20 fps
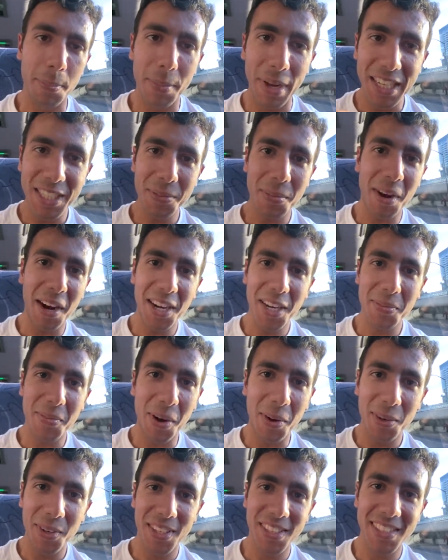बेस्ट पार्ट
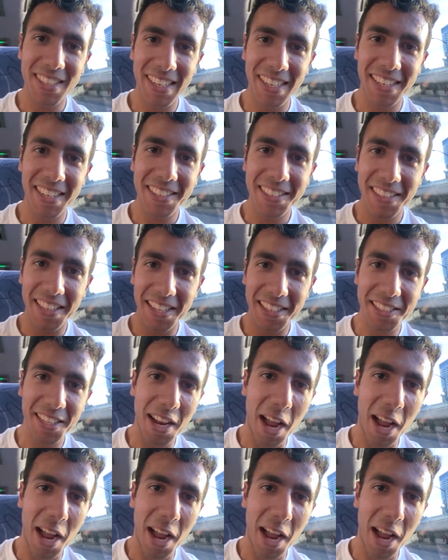अबाउट दिस सीट इज़ देर इज़ एन